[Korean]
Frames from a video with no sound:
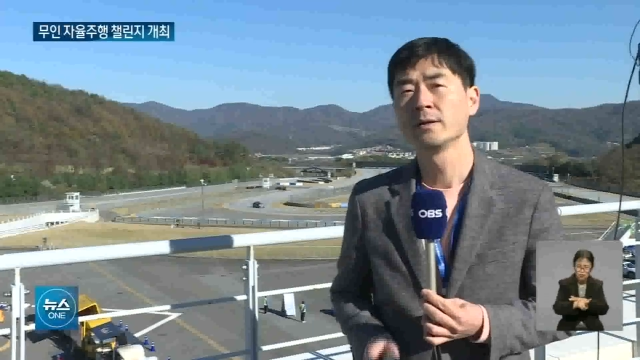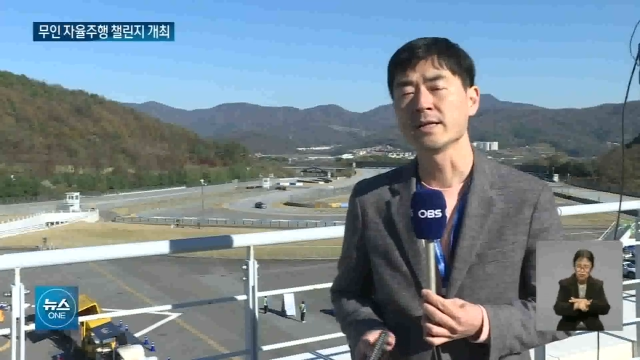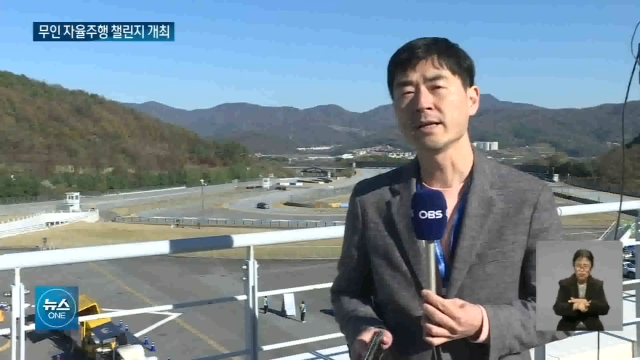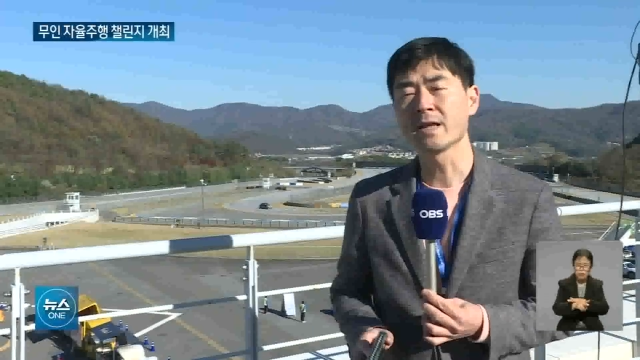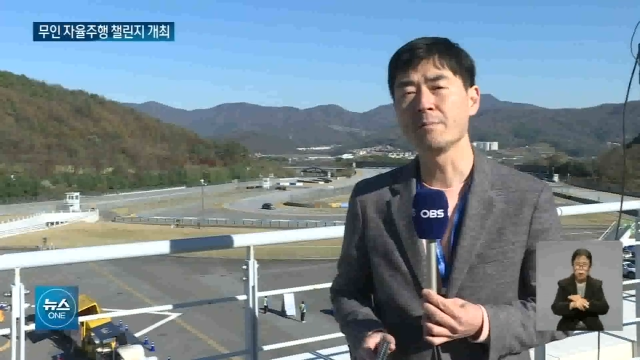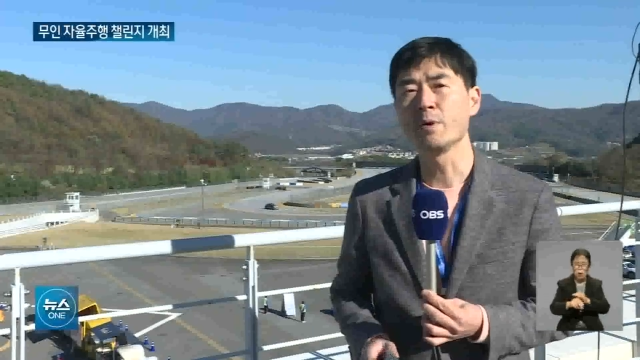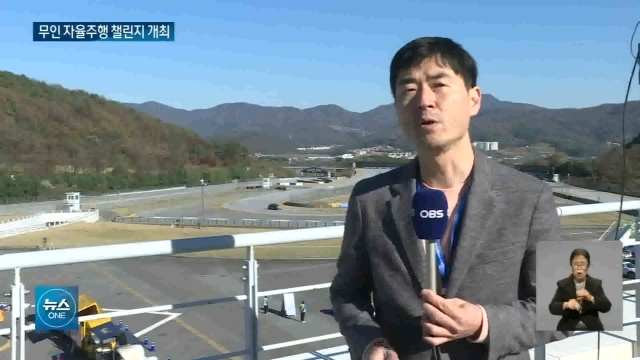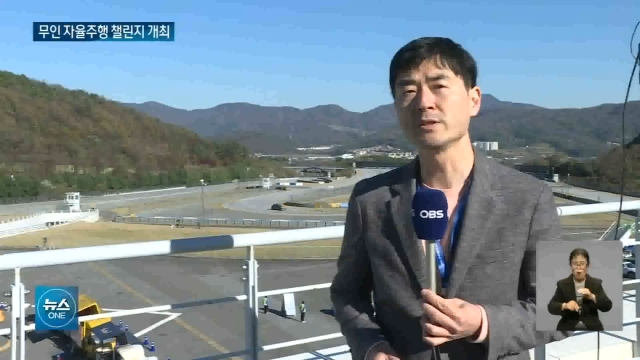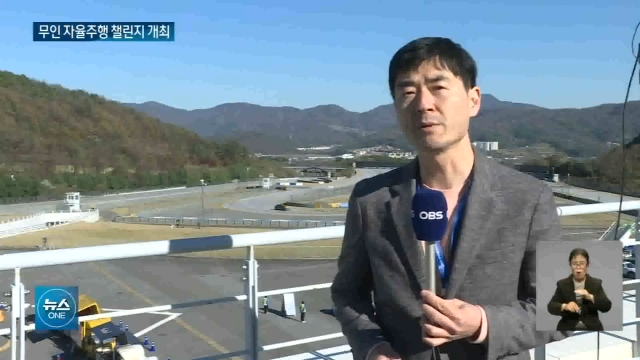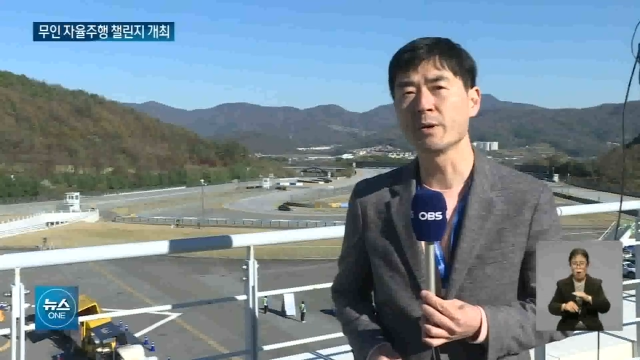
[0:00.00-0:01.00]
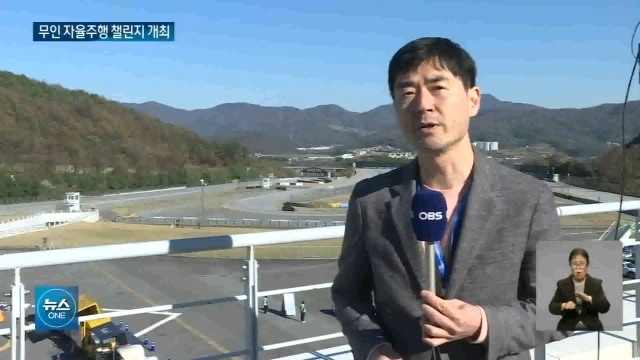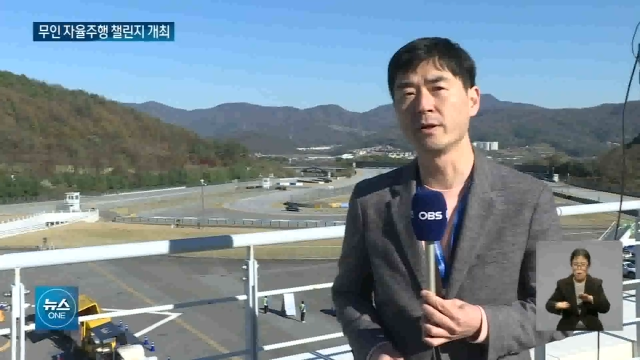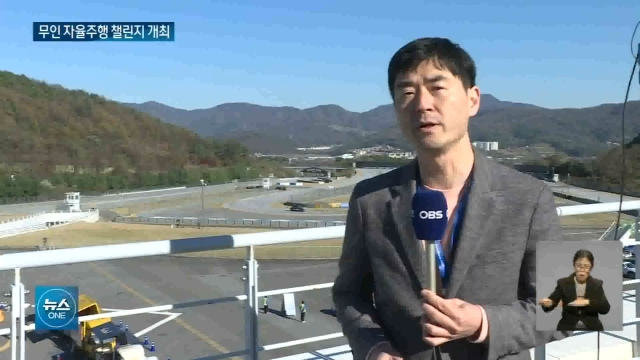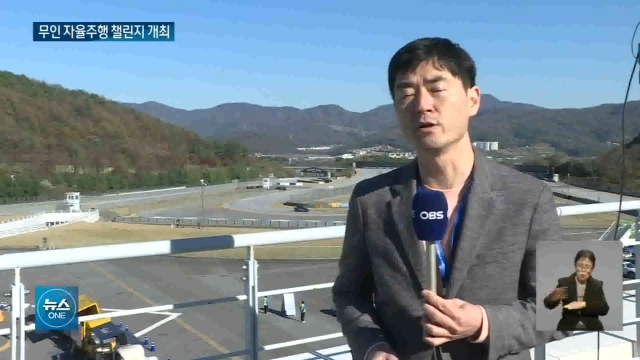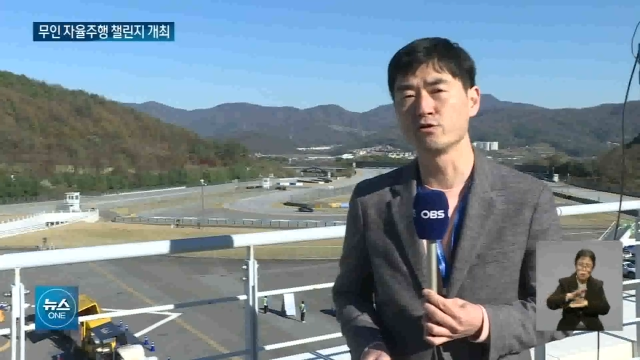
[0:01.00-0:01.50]
짜릿한
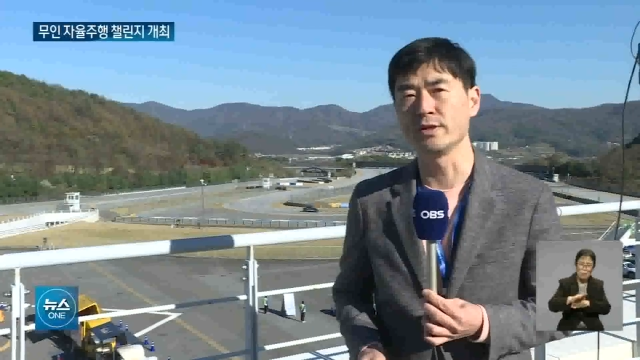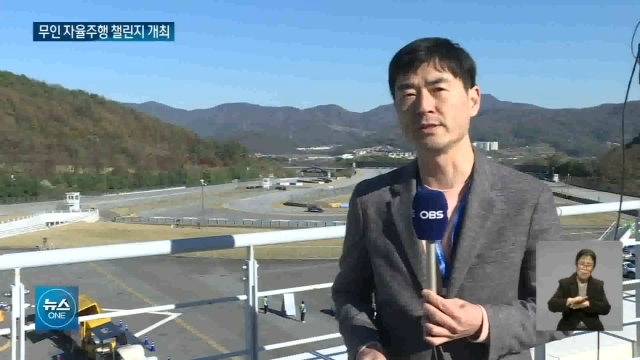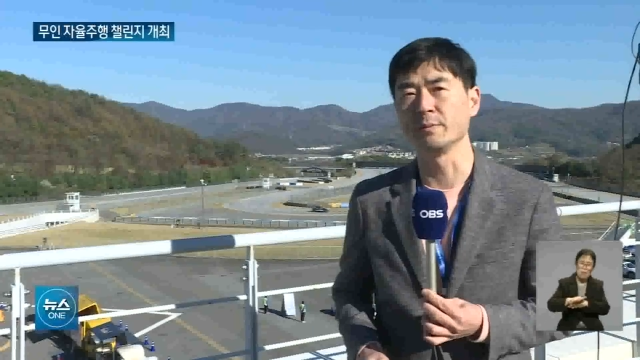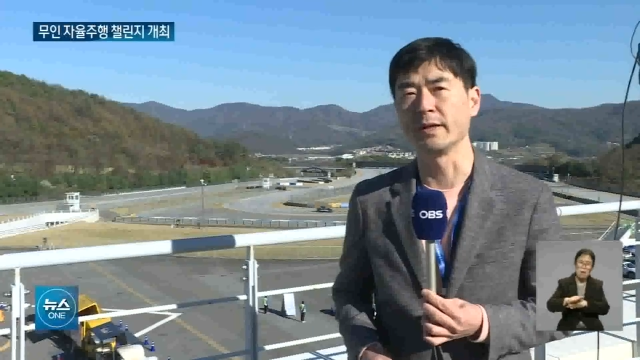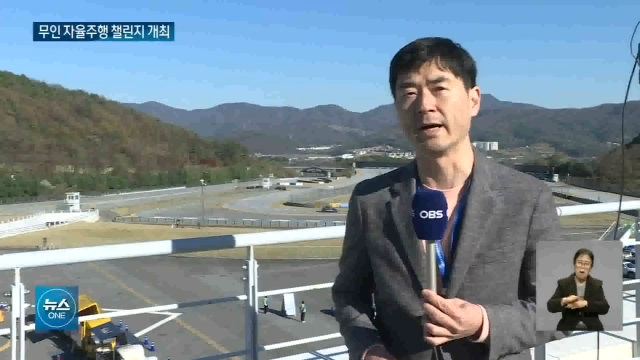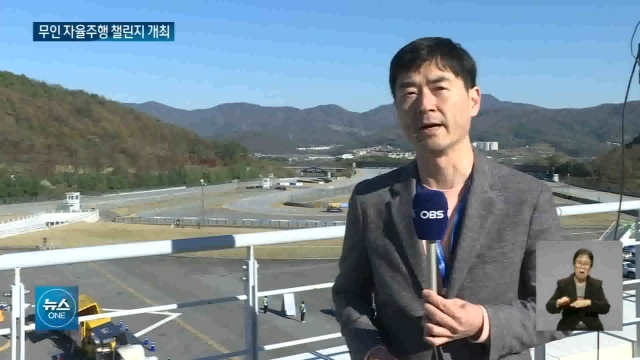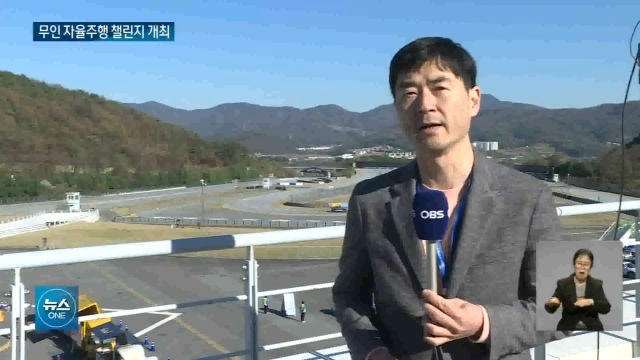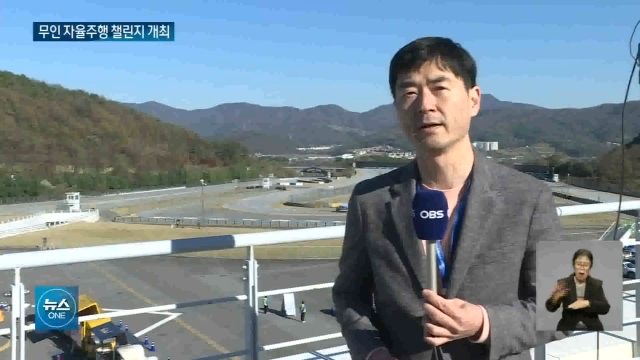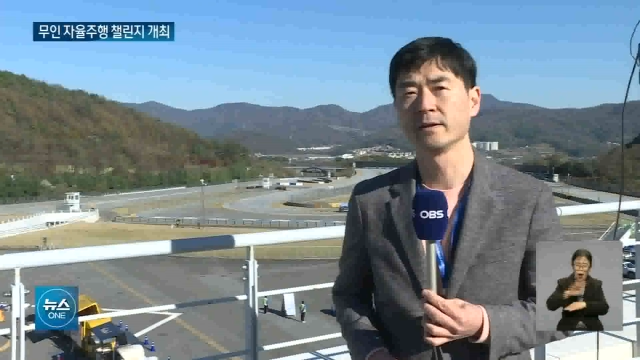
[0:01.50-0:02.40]
명장면들을 연출했습니다.